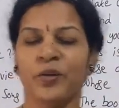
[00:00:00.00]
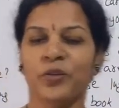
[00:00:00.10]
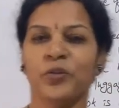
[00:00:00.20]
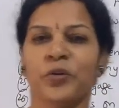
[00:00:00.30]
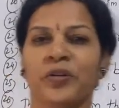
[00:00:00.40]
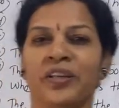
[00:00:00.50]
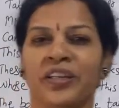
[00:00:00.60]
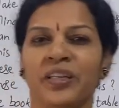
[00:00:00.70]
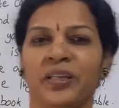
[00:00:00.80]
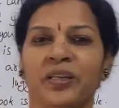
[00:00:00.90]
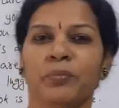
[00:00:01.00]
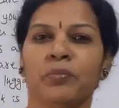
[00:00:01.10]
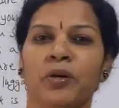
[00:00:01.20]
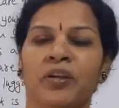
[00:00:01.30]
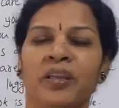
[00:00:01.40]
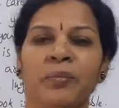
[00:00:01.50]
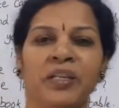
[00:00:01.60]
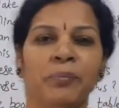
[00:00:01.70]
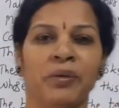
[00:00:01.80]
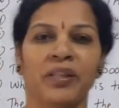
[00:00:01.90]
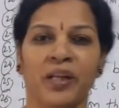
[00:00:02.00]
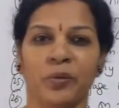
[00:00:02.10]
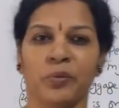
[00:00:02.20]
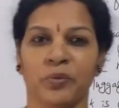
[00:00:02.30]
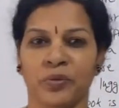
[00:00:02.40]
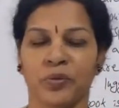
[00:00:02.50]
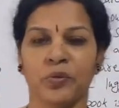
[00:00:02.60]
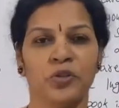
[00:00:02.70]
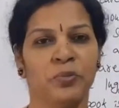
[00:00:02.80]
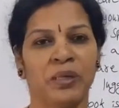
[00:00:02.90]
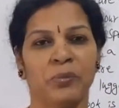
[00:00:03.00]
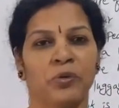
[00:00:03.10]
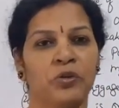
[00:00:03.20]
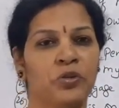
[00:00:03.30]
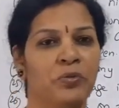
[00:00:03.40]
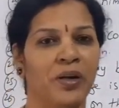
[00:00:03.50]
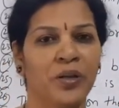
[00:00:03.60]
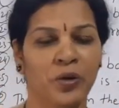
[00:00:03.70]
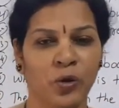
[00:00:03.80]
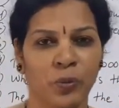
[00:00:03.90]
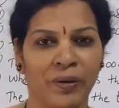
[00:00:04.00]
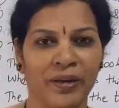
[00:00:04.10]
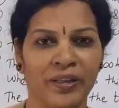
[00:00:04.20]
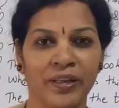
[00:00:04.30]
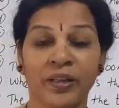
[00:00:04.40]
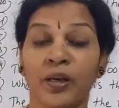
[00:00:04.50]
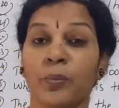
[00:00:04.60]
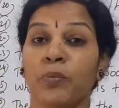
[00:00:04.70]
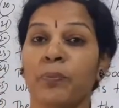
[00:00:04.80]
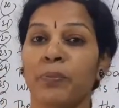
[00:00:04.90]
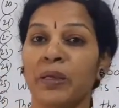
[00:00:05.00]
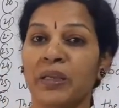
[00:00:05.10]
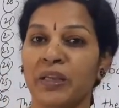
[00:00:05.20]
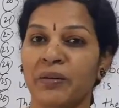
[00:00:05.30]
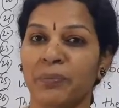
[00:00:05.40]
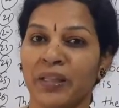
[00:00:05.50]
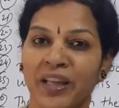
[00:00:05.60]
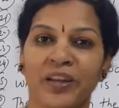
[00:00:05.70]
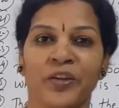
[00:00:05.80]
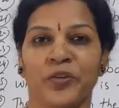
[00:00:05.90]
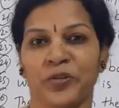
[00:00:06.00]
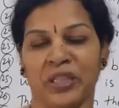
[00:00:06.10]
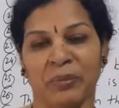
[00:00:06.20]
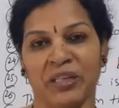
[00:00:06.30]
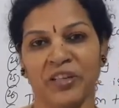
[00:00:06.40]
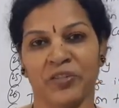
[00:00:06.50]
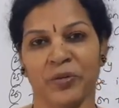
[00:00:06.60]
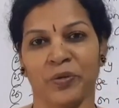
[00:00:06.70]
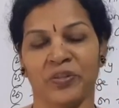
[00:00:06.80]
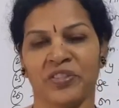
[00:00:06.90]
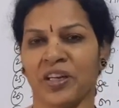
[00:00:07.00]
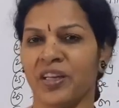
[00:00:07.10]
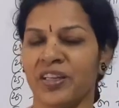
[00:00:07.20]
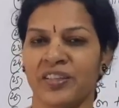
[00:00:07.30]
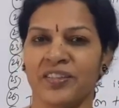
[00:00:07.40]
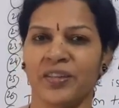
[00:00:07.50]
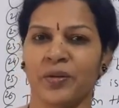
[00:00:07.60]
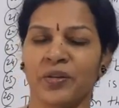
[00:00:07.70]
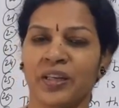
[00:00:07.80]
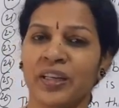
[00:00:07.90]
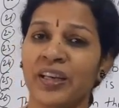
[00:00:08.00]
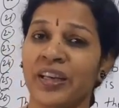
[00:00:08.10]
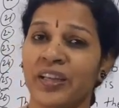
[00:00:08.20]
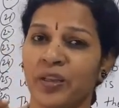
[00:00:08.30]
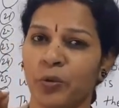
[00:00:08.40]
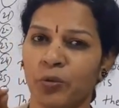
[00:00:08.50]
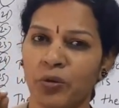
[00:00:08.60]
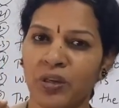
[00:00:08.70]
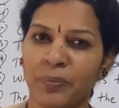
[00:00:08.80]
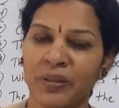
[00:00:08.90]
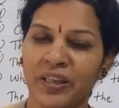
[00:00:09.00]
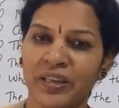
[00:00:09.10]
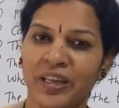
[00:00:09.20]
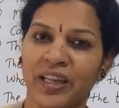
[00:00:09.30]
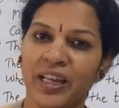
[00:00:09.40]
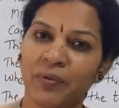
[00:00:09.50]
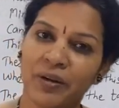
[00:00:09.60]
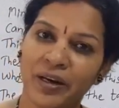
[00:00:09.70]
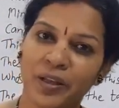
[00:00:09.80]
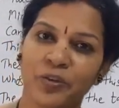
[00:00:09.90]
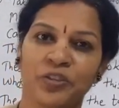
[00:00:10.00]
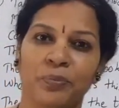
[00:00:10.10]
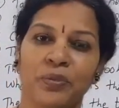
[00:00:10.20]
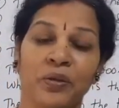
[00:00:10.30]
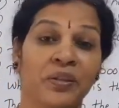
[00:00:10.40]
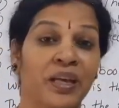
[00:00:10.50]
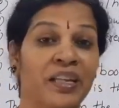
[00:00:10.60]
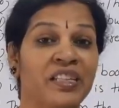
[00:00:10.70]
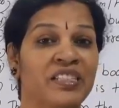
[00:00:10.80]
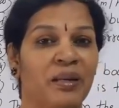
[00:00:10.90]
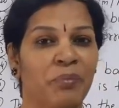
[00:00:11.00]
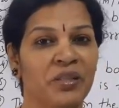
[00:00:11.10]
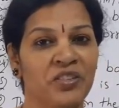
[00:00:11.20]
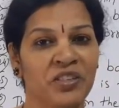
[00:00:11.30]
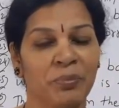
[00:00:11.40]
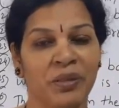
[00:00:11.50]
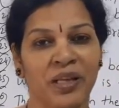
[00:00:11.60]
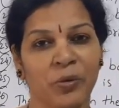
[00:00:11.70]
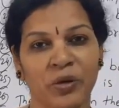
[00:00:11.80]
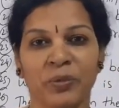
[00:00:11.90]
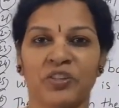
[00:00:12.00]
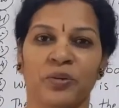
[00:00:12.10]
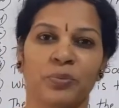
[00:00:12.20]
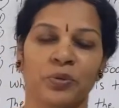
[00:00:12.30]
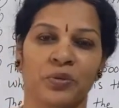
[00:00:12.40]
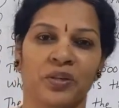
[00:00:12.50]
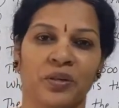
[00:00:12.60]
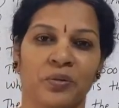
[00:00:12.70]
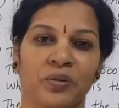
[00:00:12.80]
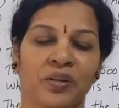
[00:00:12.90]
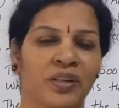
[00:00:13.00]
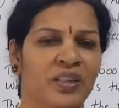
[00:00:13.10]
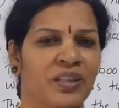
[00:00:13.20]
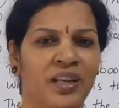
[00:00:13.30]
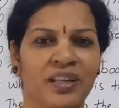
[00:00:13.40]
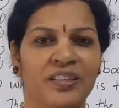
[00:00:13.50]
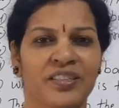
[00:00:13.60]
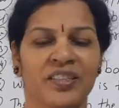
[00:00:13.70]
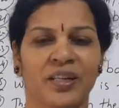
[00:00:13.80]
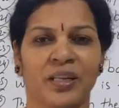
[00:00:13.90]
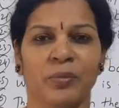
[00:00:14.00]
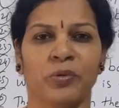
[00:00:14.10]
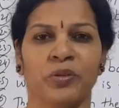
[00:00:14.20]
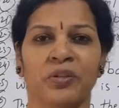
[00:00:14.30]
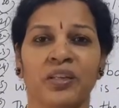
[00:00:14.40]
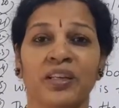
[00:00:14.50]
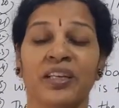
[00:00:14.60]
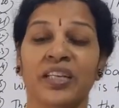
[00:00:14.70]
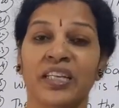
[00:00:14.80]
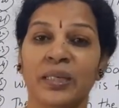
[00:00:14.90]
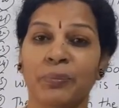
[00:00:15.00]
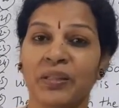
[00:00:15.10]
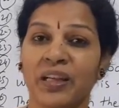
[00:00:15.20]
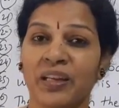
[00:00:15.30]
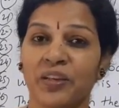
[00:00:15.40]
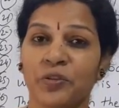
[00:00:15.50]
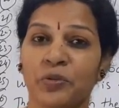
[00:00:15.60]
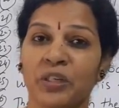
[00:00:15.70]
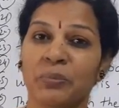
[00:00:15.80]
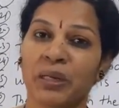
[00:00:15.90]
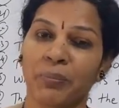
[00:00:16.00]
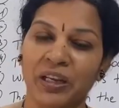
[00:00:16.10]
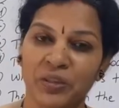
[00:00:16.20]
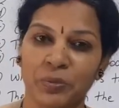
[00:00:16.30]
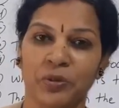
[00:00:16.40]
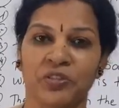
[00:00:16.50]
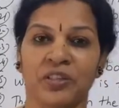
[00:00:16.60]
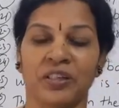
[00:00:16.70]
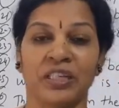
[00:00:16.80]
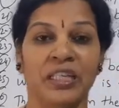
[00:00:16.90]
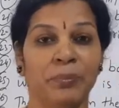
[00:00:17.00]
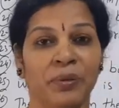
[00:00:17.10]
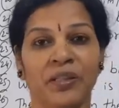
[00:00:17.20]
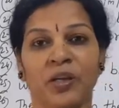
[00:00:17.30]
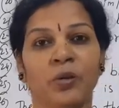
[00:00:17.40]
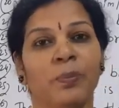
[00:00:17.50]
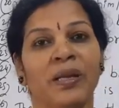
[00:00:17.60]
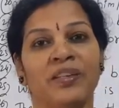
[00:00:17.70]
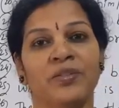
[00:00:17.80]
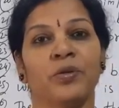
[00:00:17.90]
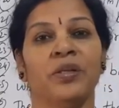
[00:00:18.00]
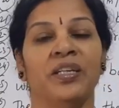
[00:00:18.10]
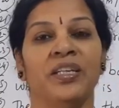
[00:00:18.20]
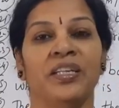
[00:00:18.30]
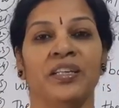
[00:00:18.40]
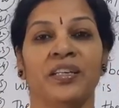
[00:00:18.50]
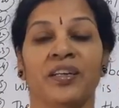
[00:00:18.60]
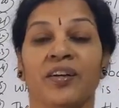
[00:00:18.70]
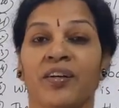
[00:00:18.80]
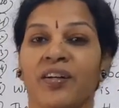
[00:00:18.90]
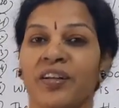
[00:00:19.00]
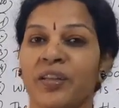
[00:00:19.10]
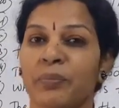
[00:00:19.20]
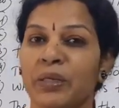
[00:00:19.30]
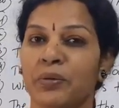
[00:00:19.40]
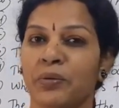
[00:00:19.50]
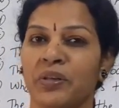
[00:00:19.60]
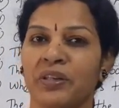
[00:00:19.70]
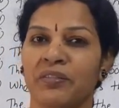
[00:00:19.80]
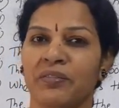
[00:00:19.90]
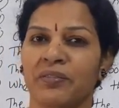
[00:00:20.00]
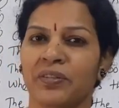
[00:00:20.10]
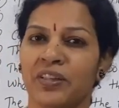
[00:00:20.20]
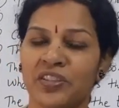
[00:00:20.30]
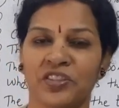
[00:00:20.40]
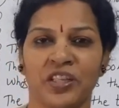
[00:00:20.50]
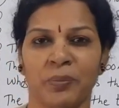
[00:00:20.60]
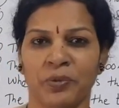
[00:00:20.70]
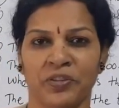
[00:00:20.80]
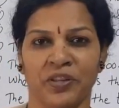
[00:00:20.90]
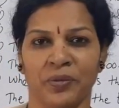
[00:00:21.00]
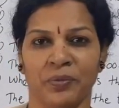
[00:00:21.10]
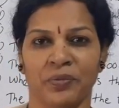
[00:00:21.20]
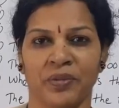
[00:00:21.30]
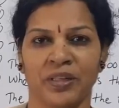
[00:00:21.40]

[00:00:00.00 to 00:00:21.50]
ఈరోజు కొన్ని ముఖ్యమైన పదాలు రోజు మనం రోజు వాడుకలో వాడే ముప్పై పదాలు నేర్చుకుందాం ఇంగ్లీష్లో చాలా ఈజీగా ఉంటాయి నేను ఒక్కొక్క పదాన్ని ఎలా వాడాలో చెప్తాను దానికి సంబంధించిన పదాలు కూడా మీకు చెప్తూ ఉంటాను చాలా ఈజీగా అర్థమవుతుంది ఈ పదాలు నేర్చుకుంటే మనకు మ్యాక్సిమం వచ్చినట్టు ఈ పదాలు ప్లస్ కొన్ని ఆల్రెడీ మీకు కొన్ని వర్డ్స్ నేర్పించాను